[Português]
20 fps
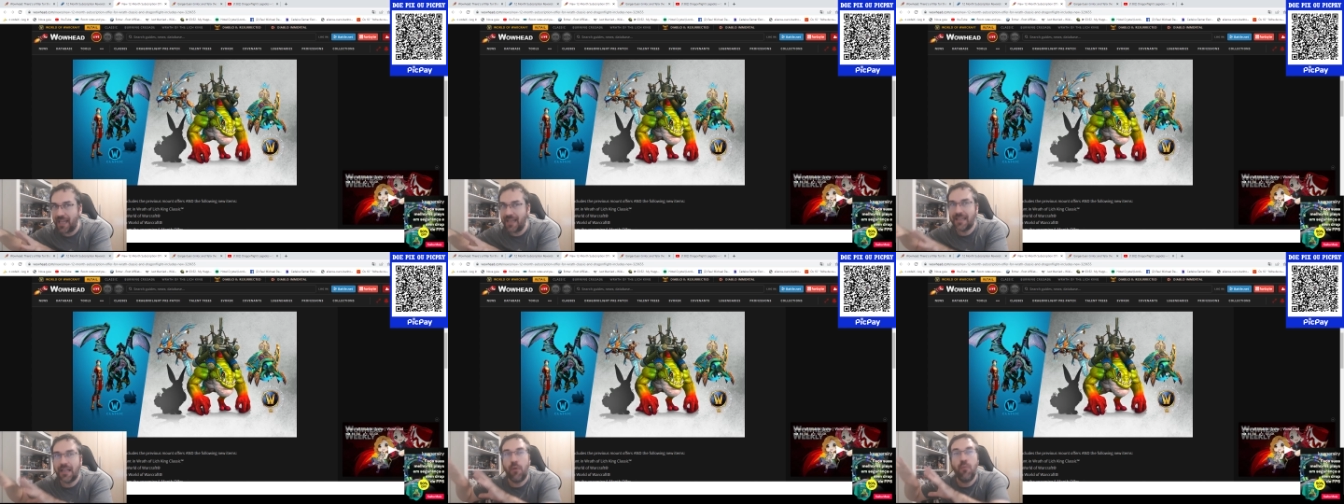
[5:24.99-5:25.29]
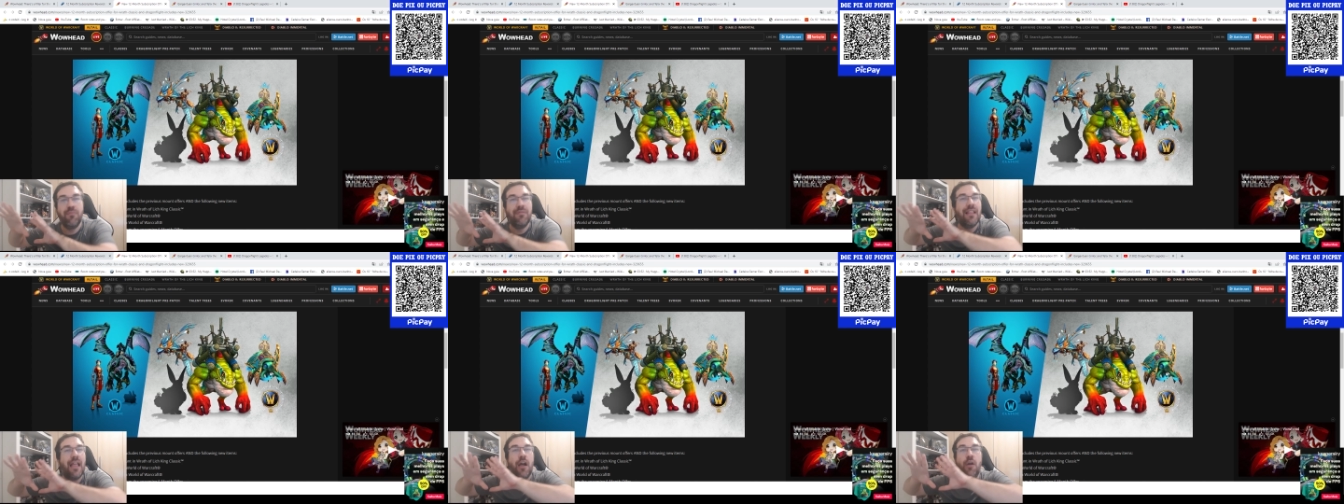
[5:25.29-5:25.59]

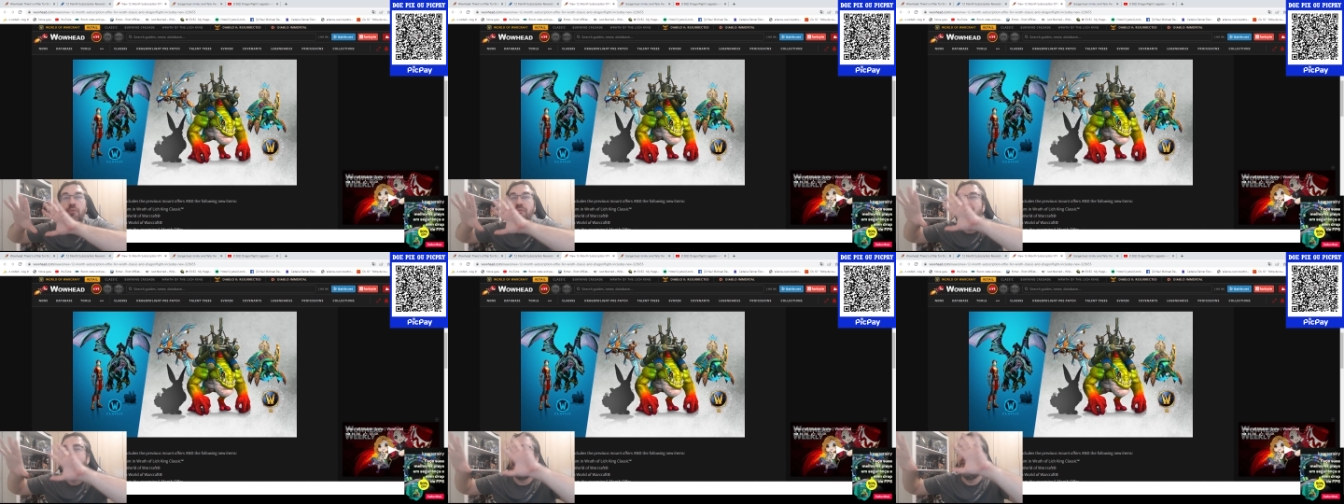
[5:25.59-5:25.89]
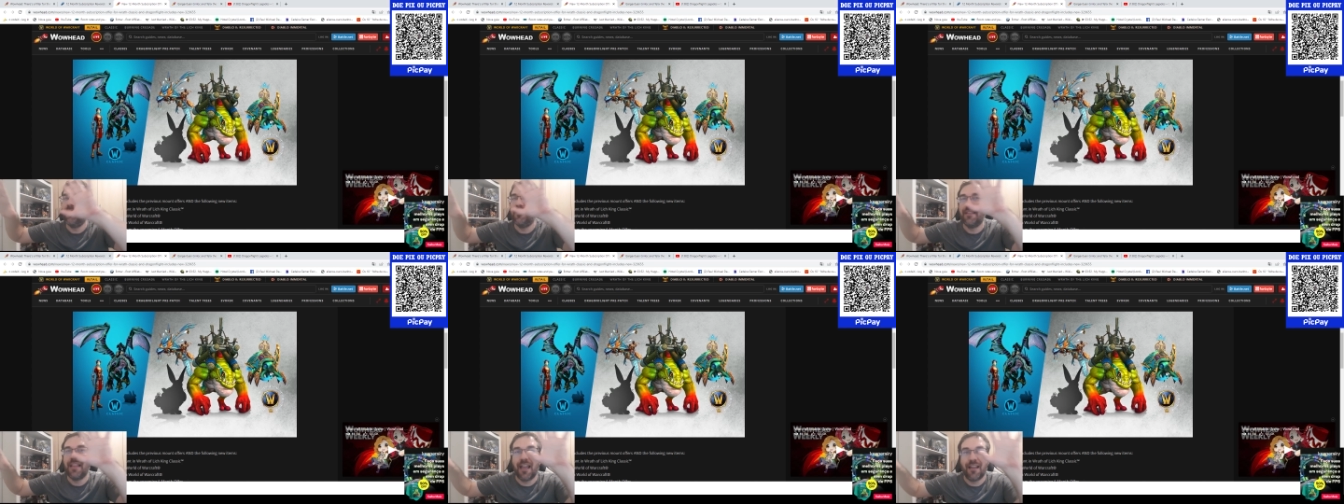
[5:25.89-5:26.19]
então não
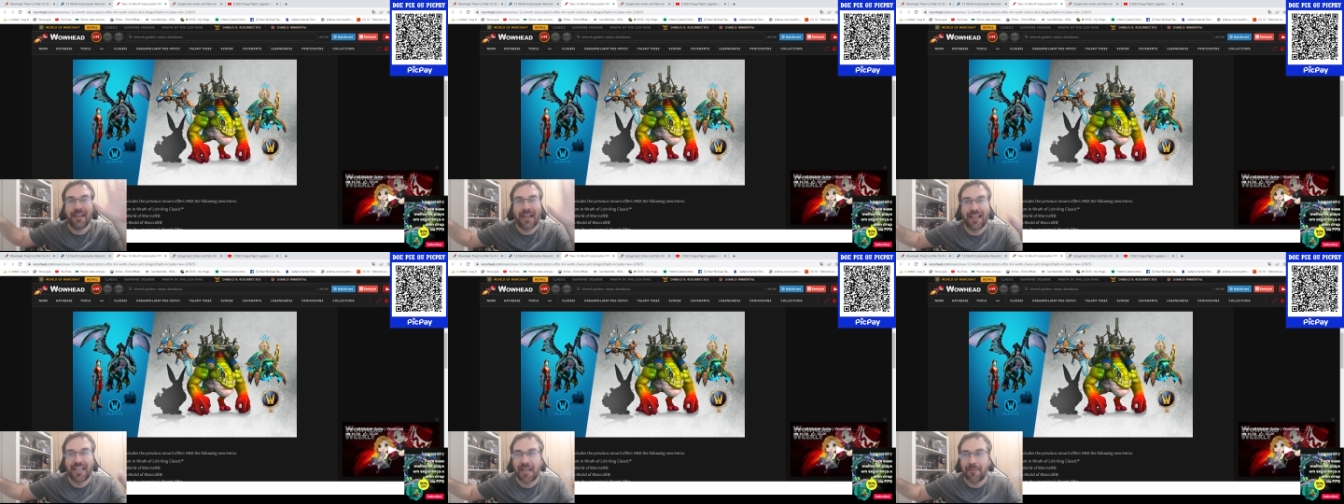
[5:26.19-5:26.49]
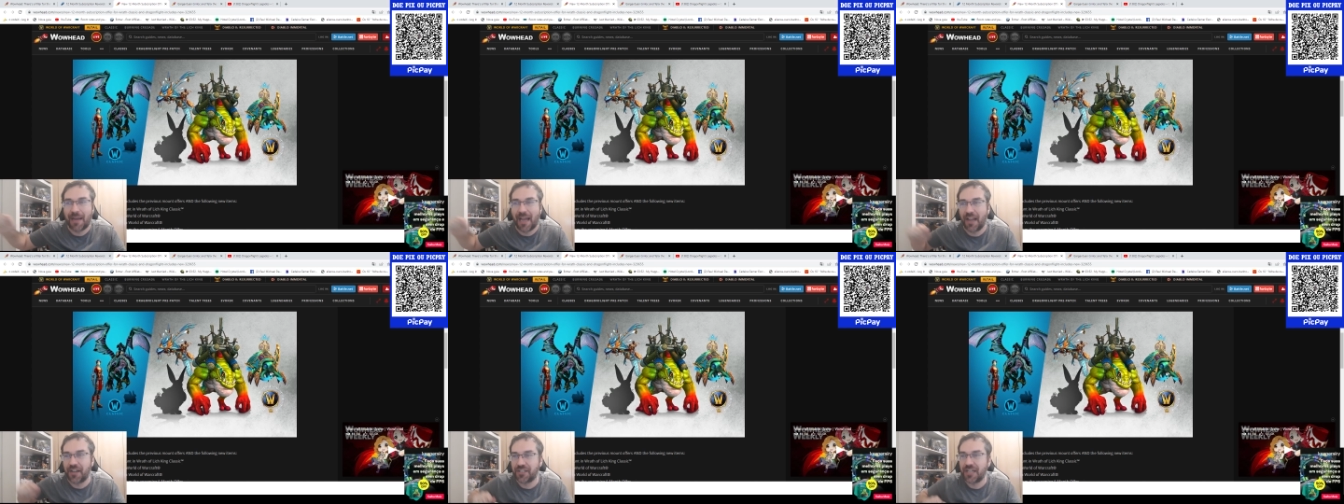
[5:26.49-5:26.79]
deve ter nada
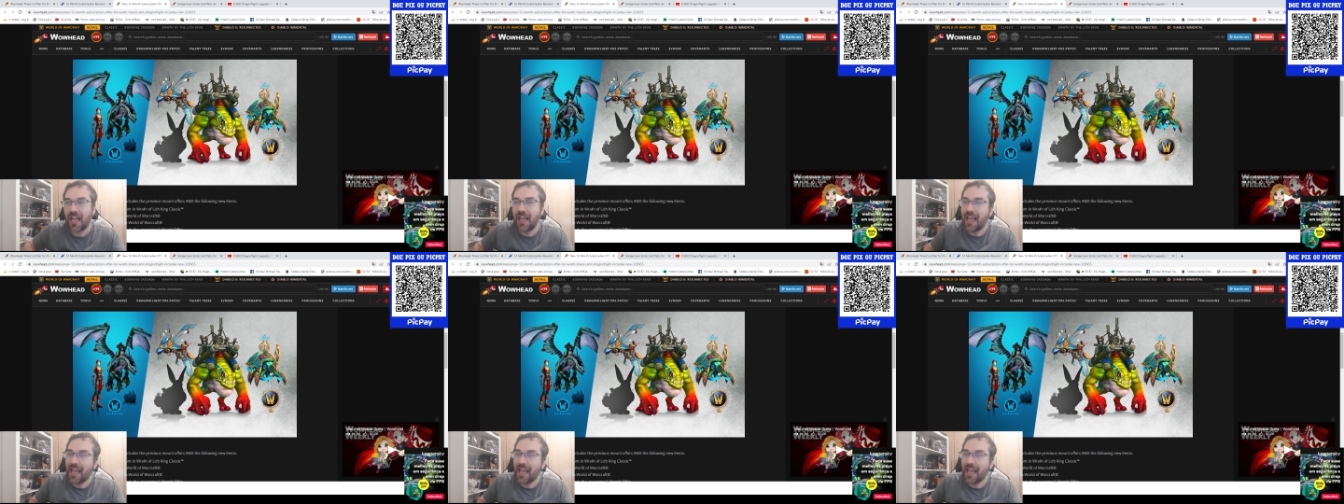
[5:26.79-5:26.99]
mais.